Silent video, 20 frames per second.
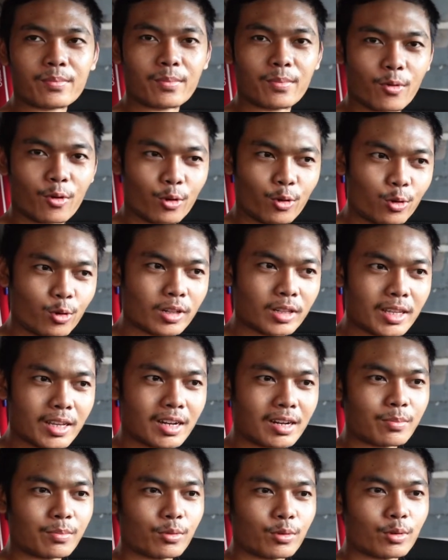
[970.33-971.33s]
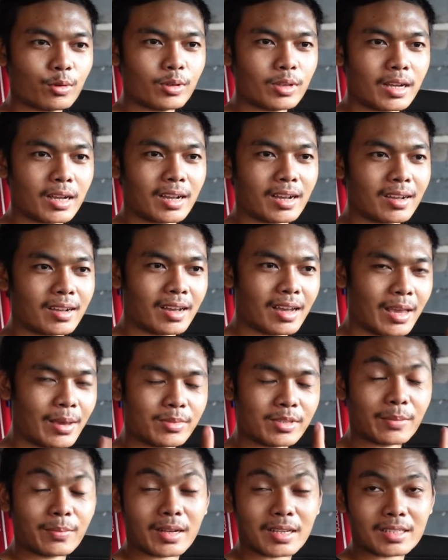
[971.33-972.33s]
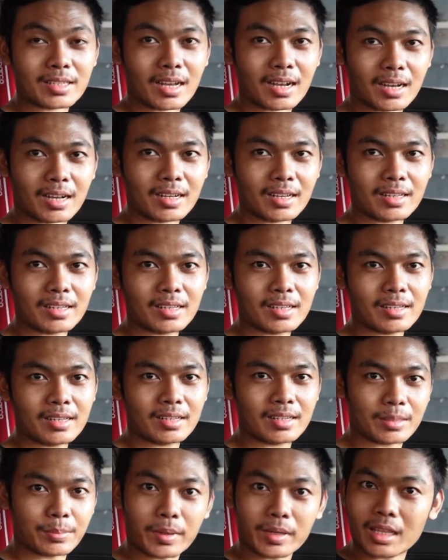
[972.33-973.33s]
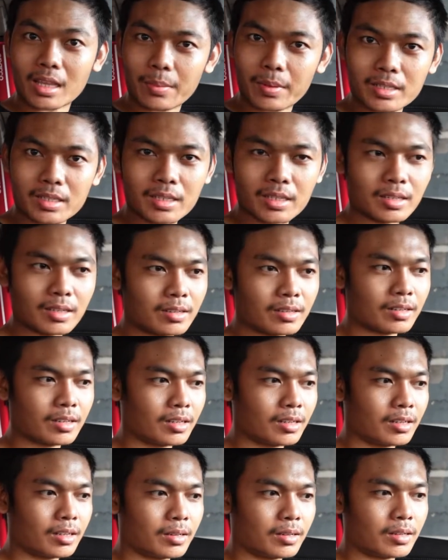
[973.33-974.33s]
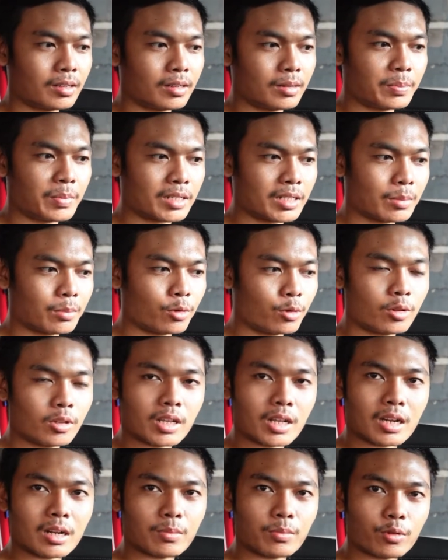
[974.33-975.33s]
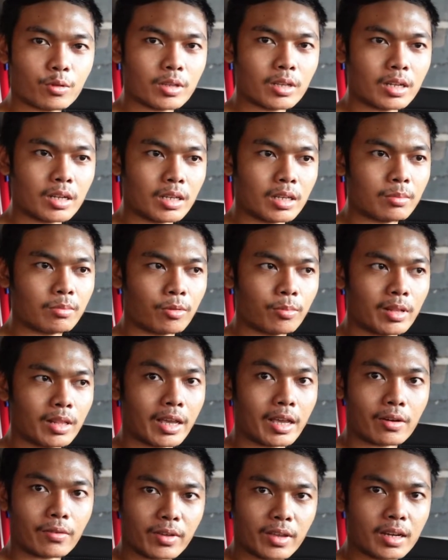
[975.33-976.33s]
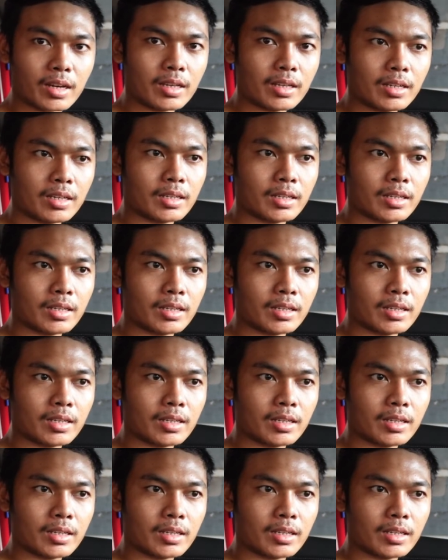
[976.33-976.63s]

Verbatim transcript: modul 360 yang AMG pasang seperti apa sih uh, pasang modul 360 nya di mobil HRV ini